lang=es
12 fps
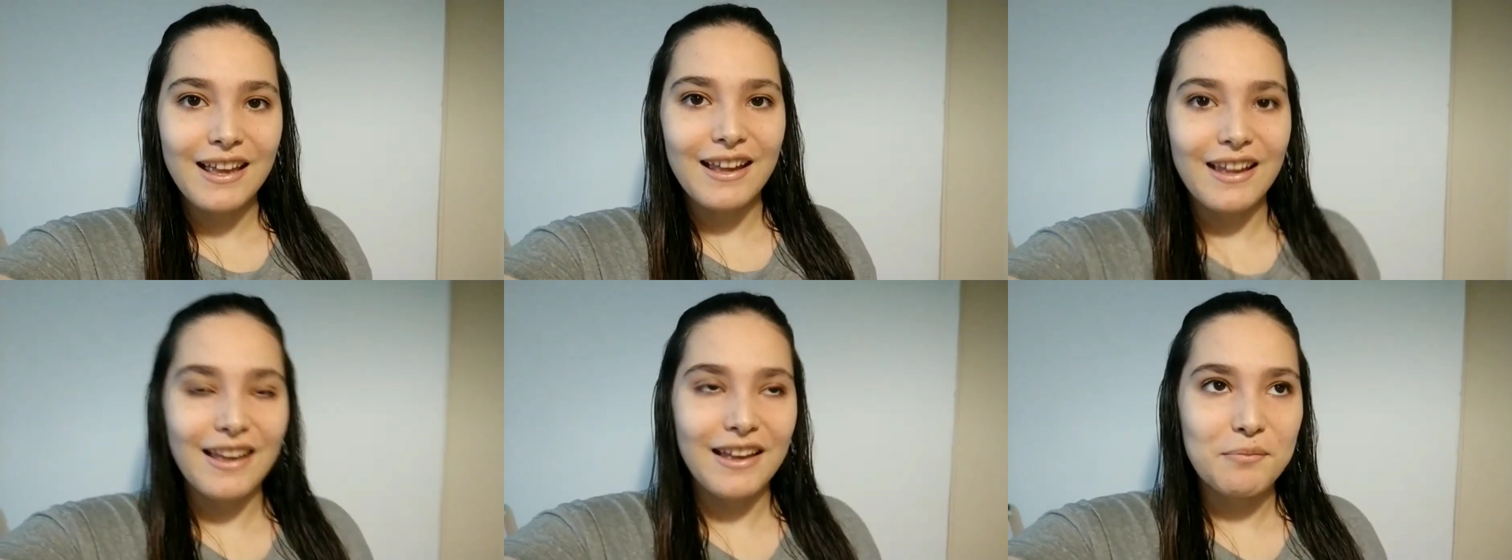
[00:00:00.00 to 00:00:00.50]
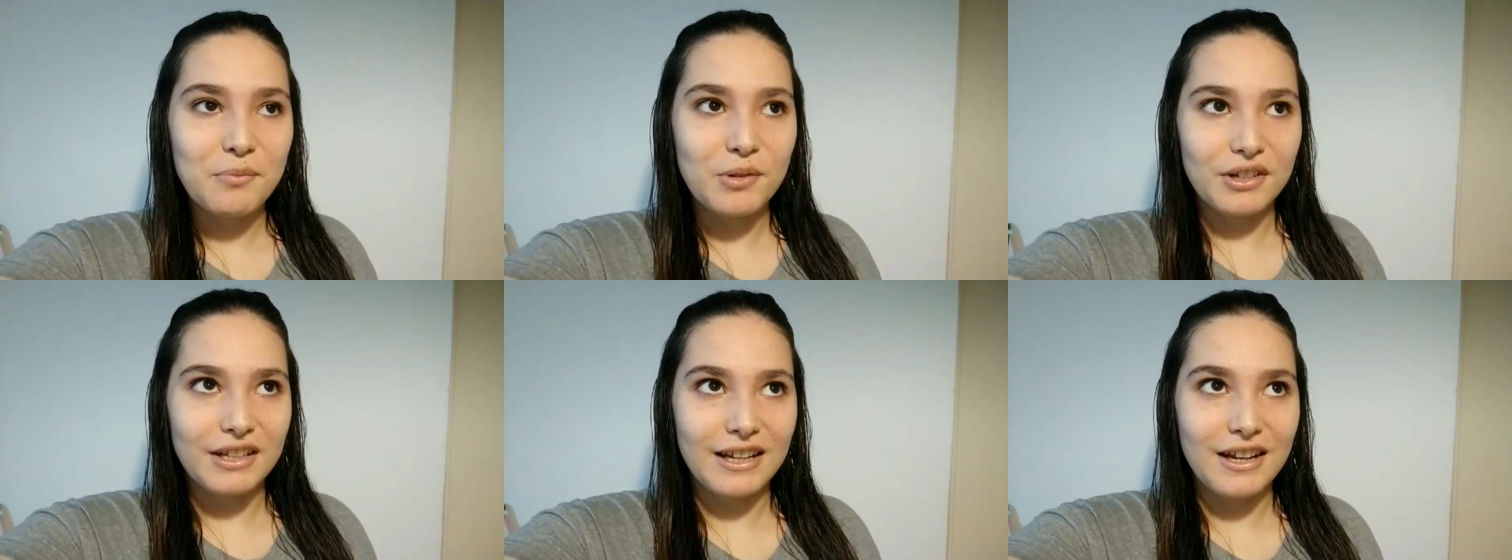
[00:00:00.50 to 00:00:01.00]
eh,
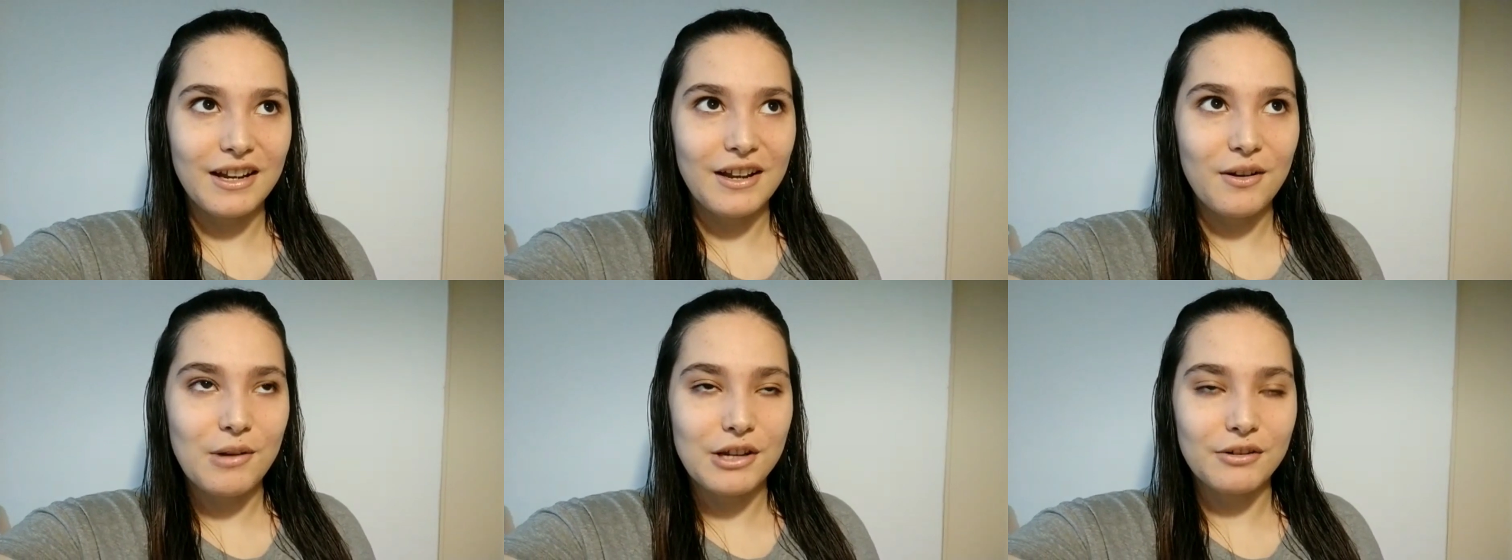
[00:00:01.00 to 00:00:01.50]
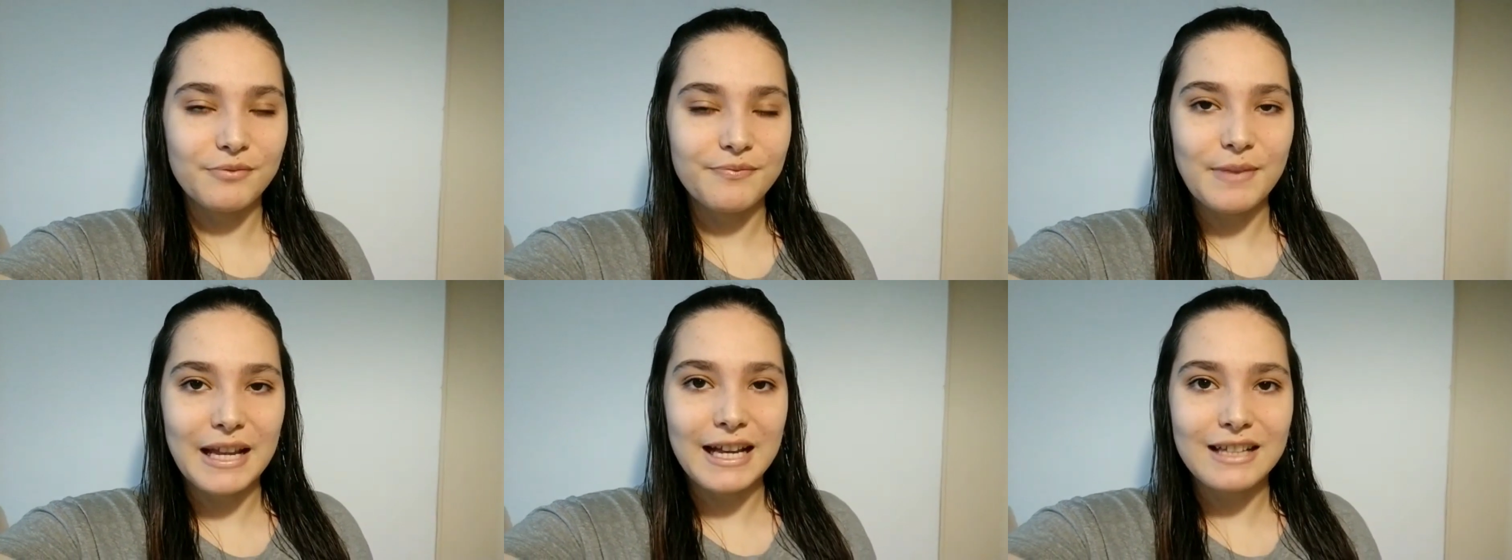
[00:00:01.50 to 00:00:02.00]
porque bueno,
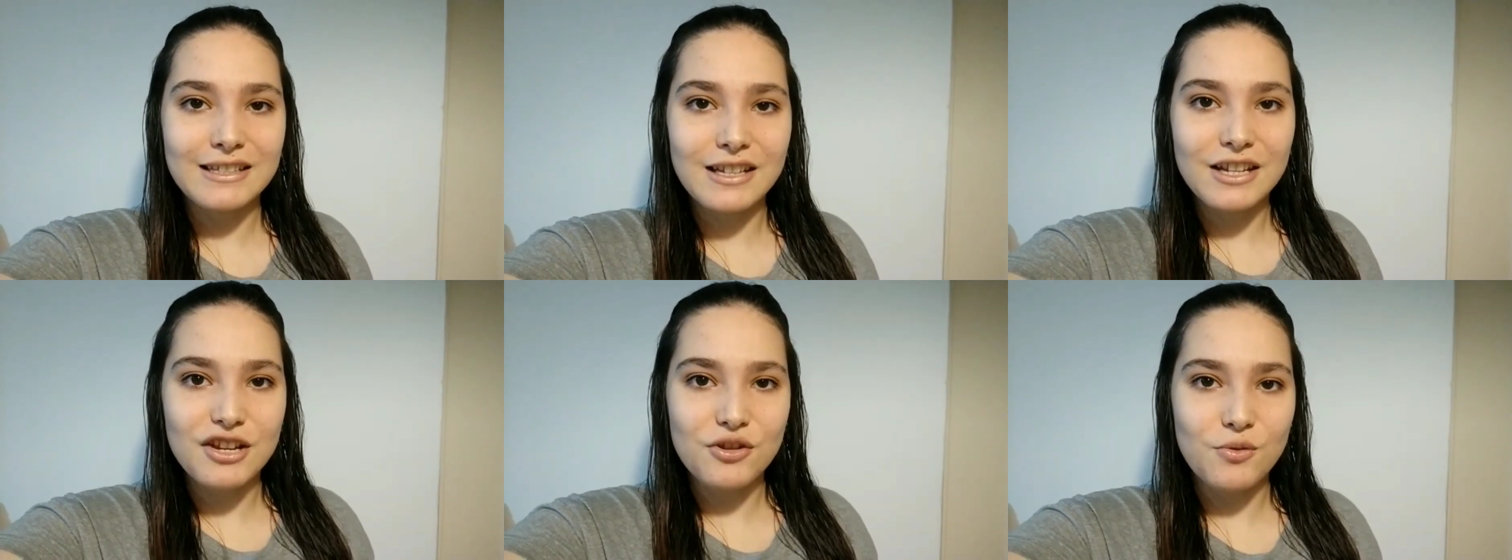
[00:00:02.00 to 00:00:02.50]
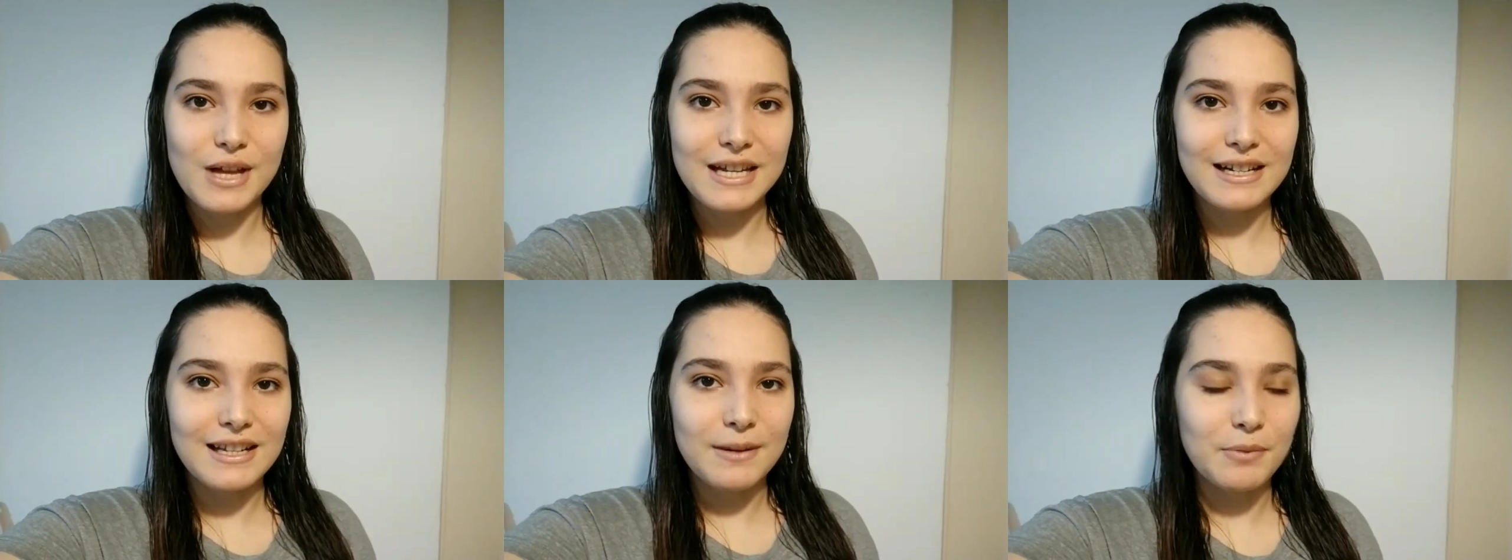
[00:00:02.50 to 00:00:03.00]
me encanta ayudar
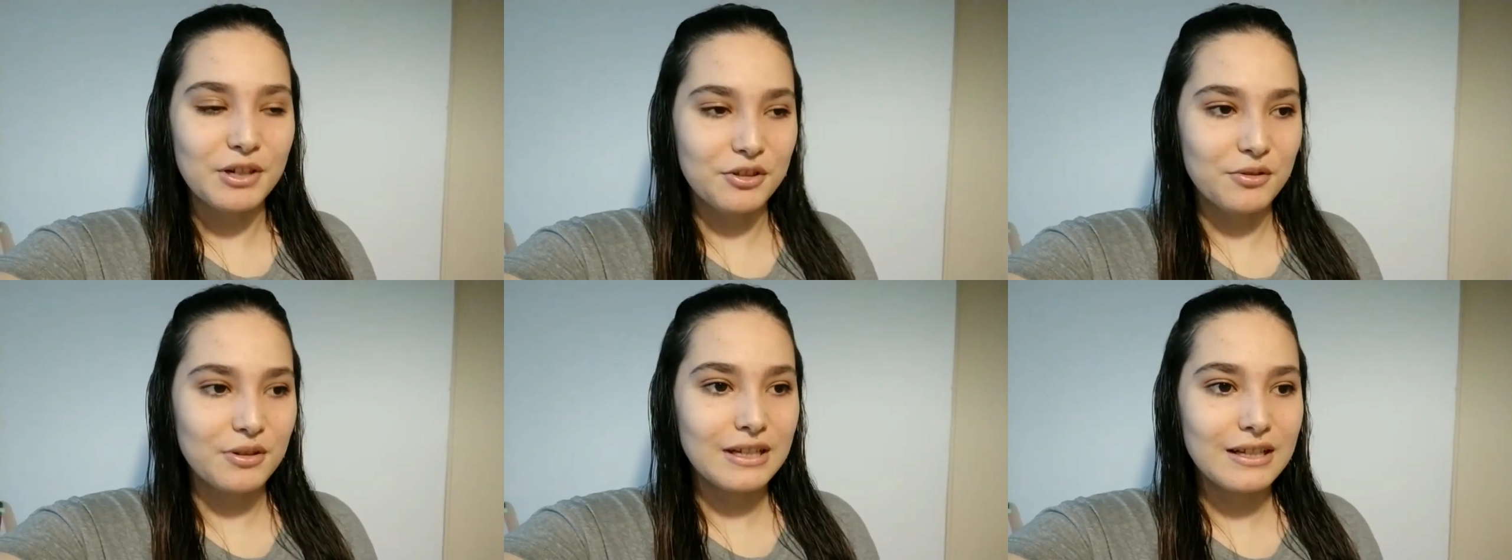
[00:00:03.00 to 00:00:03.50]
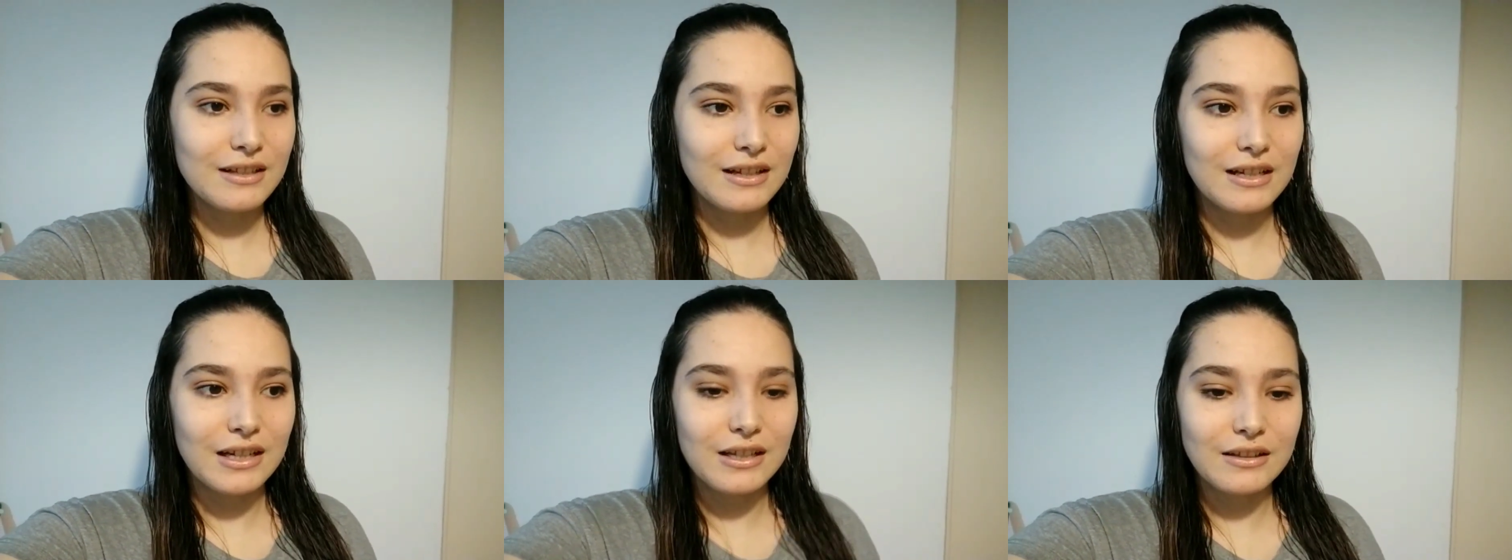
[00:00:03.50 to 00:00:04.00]
a las personas, a
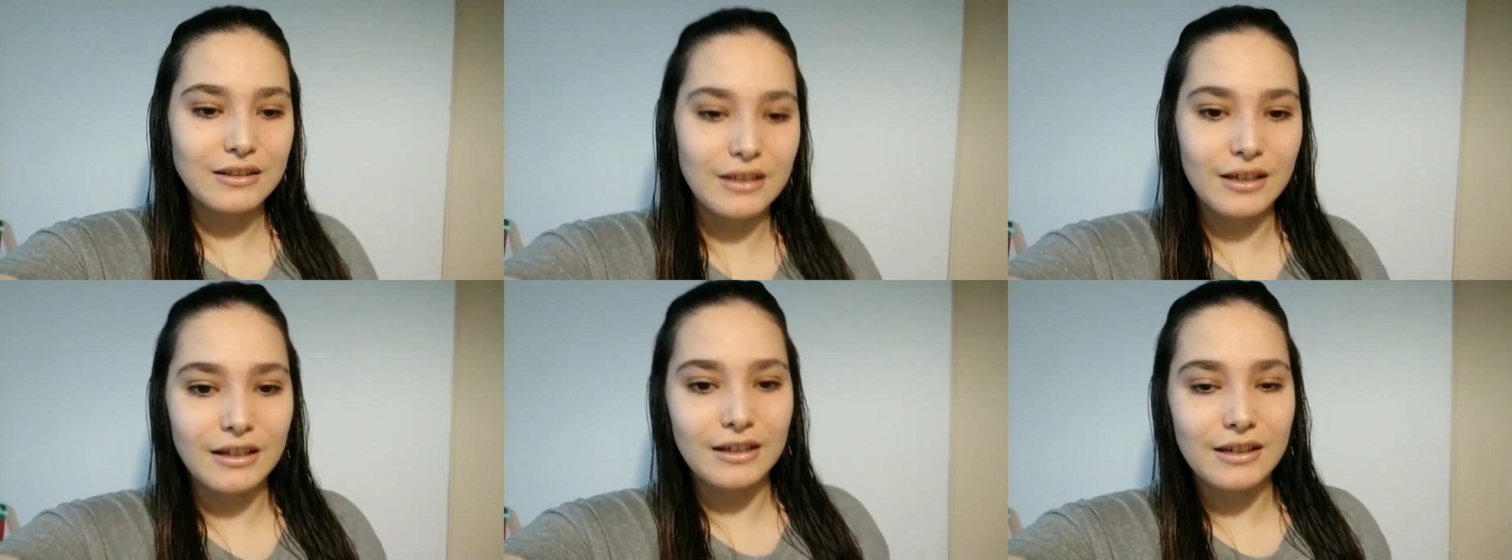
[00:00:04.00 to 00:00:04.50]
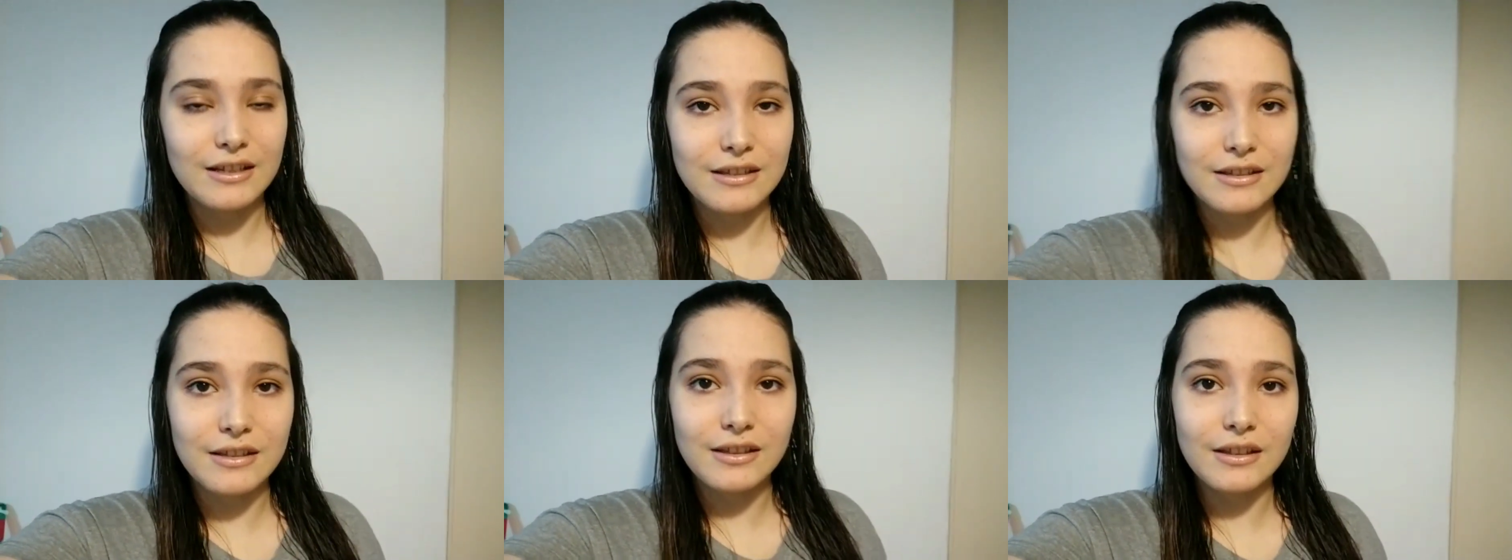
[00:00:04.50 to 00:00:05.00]
la gente que
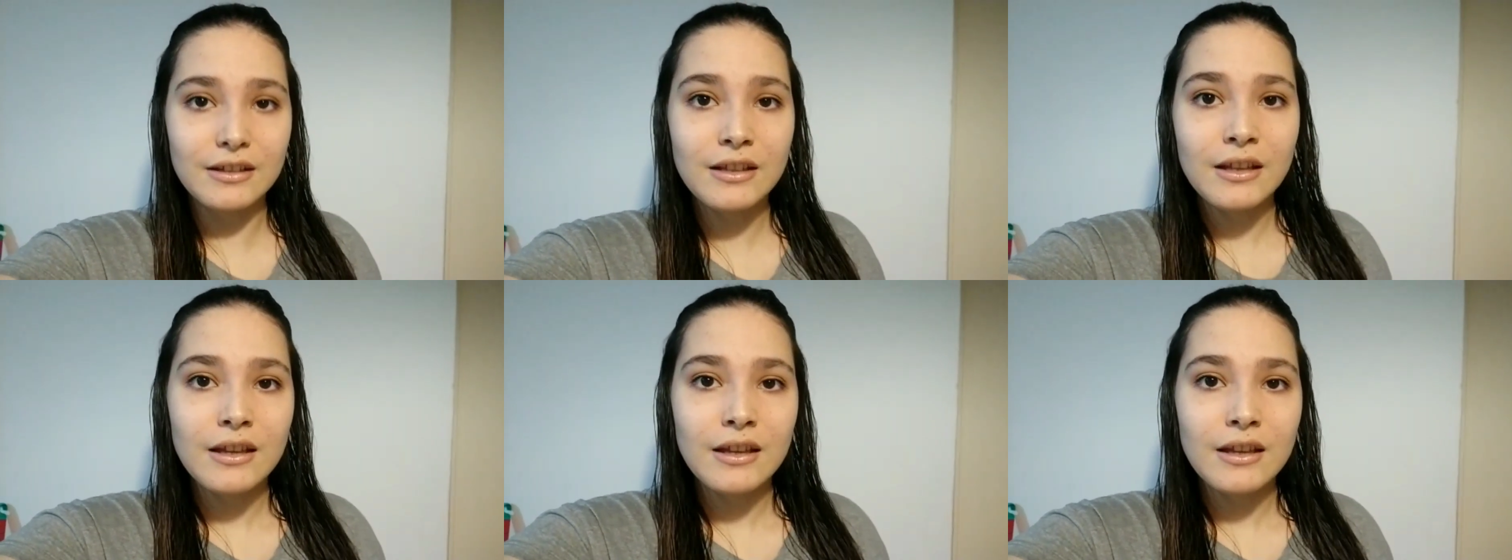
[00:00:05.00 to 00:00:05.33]
necesita.